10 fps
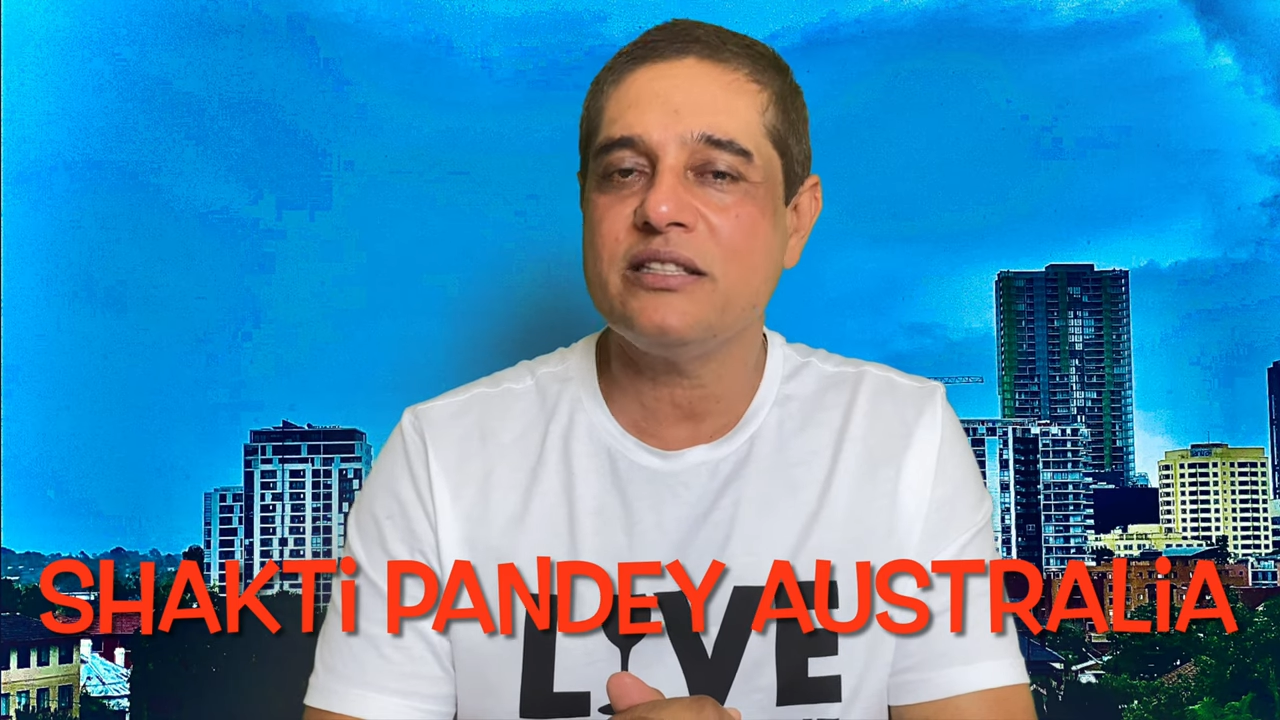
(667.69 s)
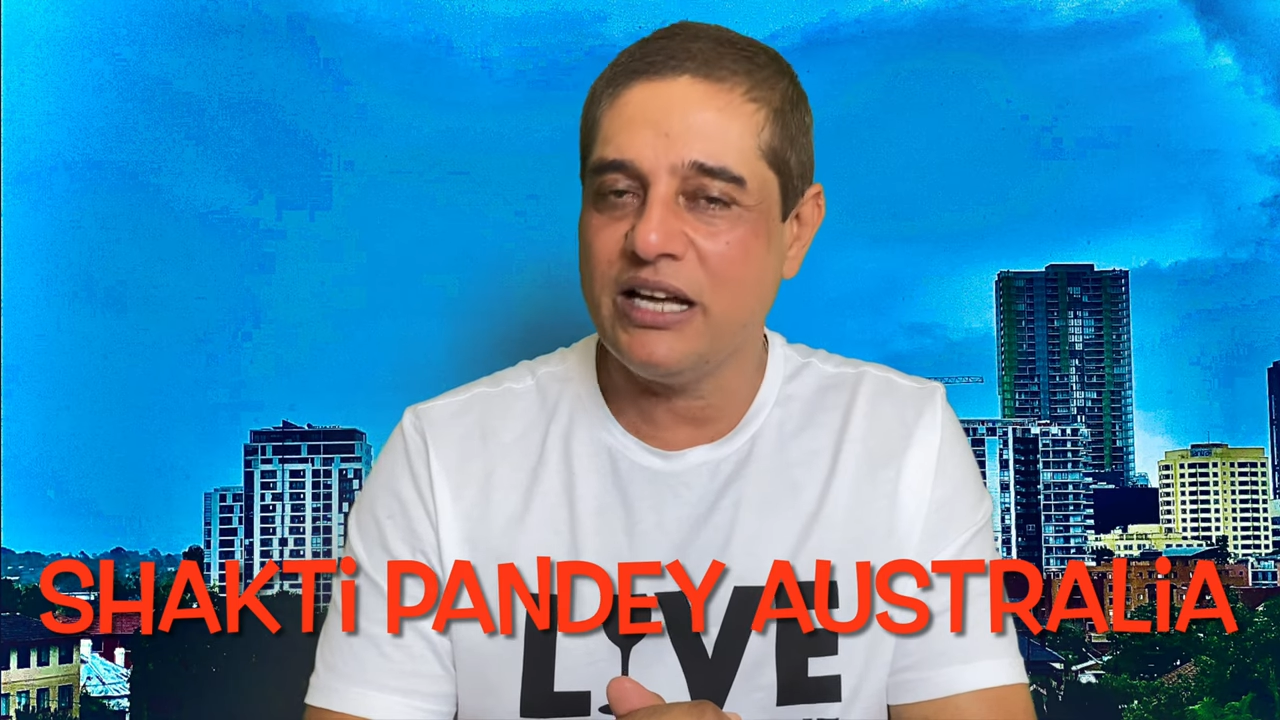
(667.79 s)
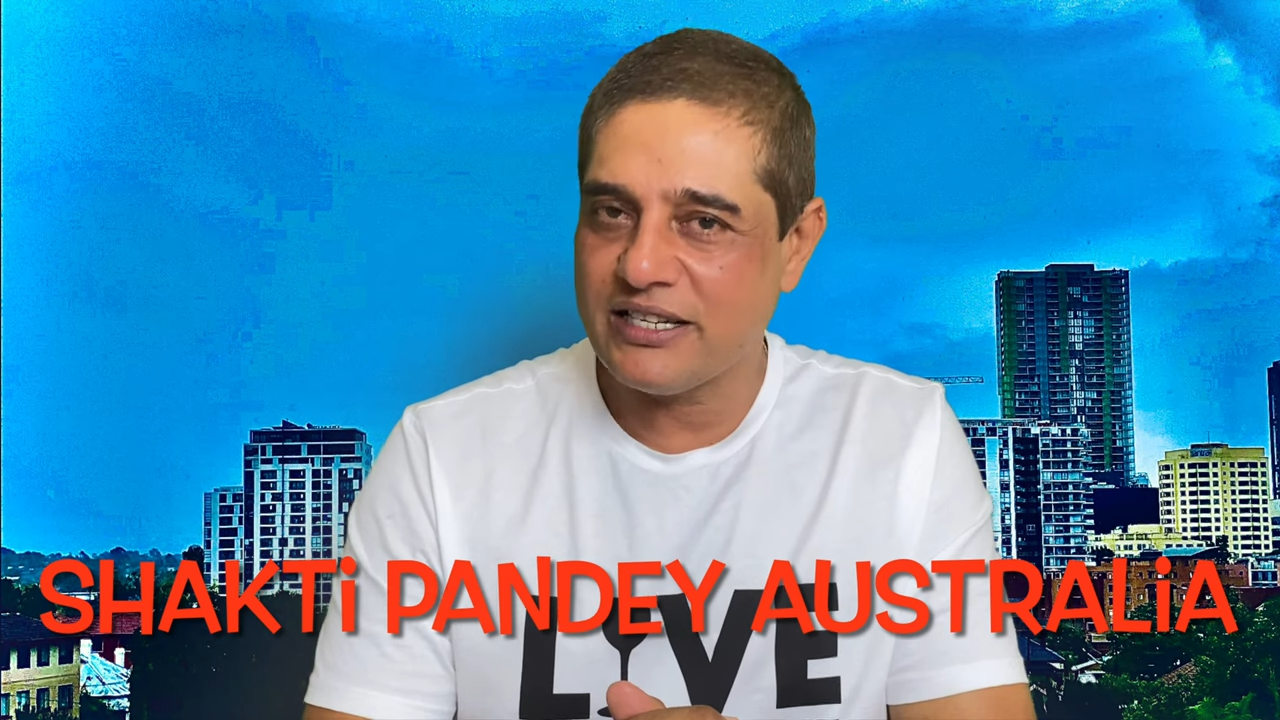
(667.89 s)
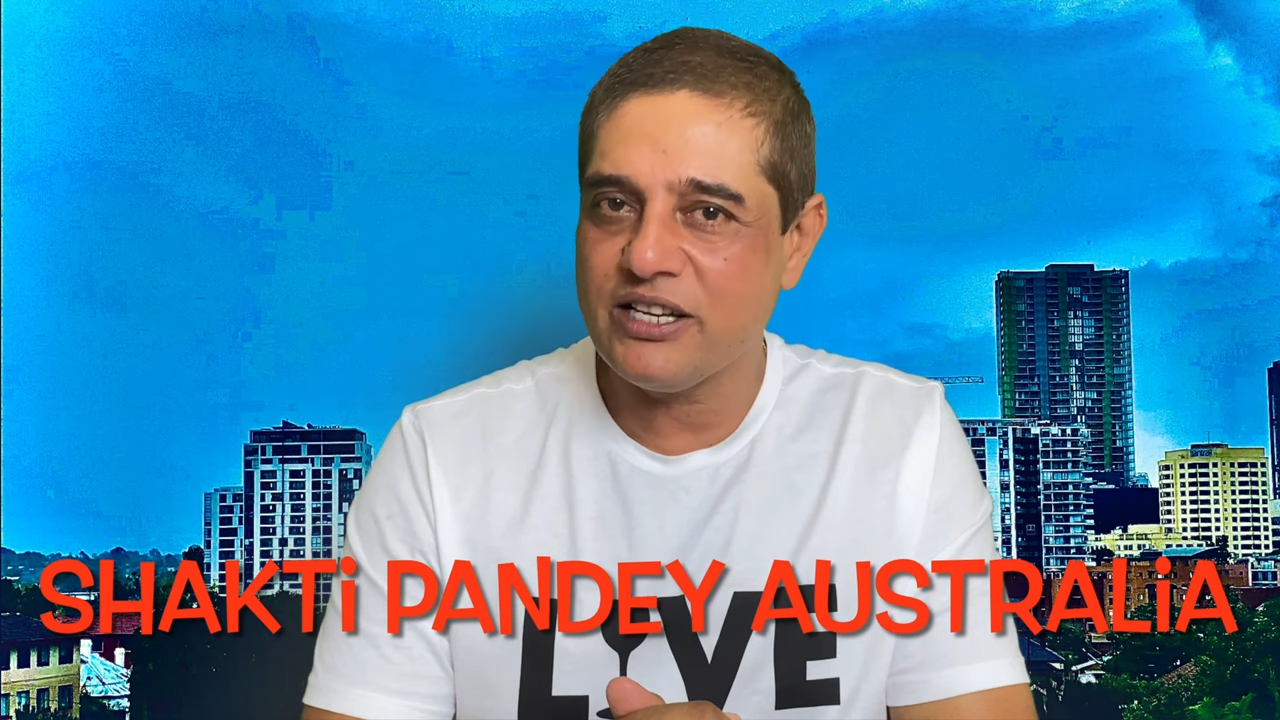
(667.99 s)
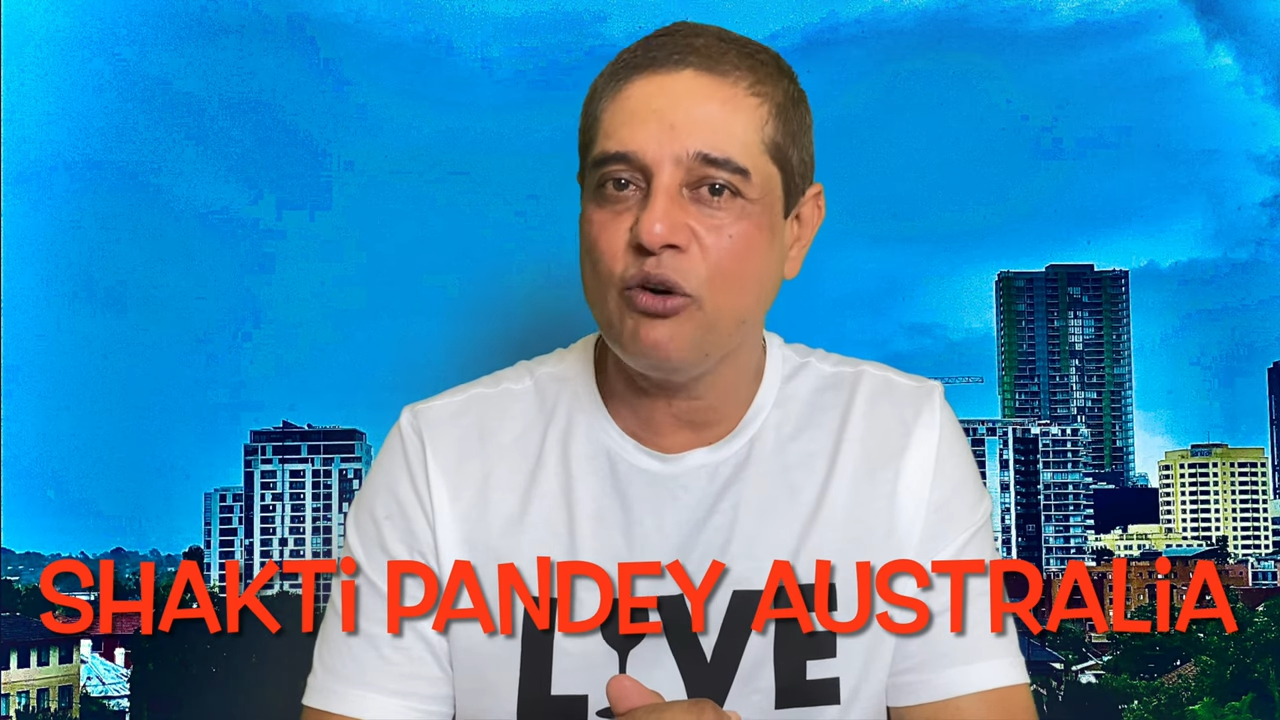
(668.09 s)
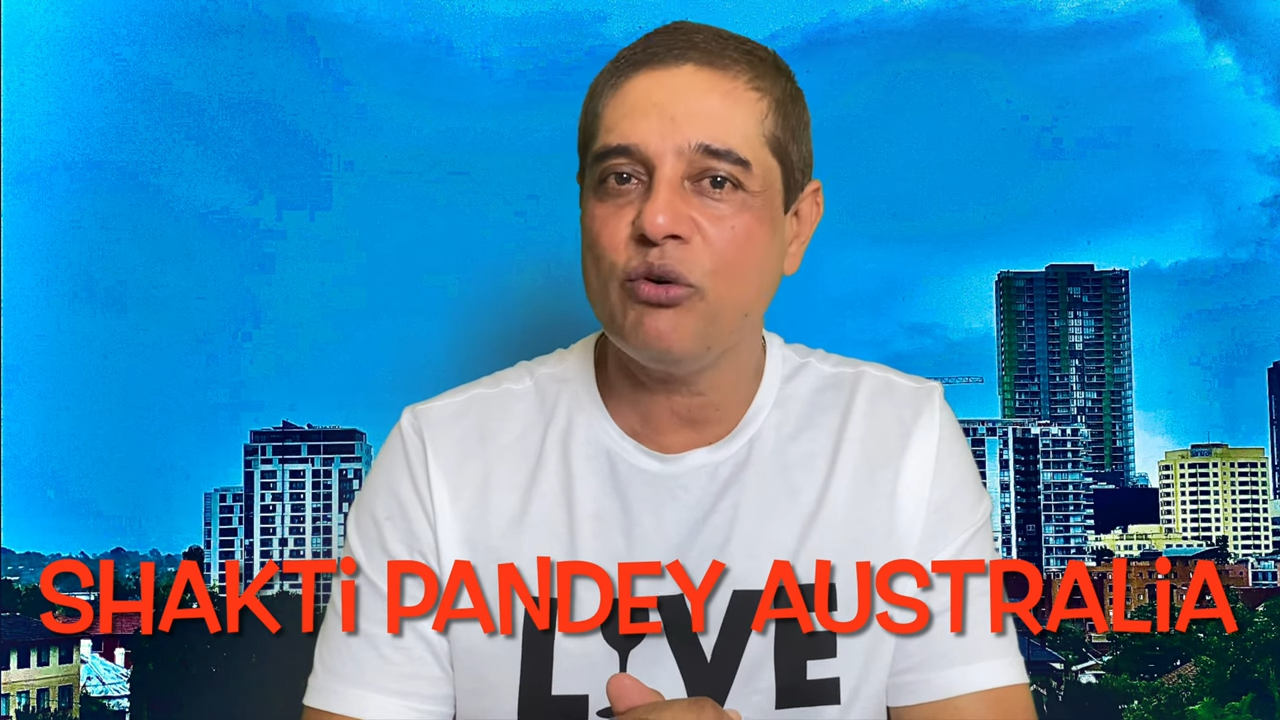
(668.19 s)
दर्जा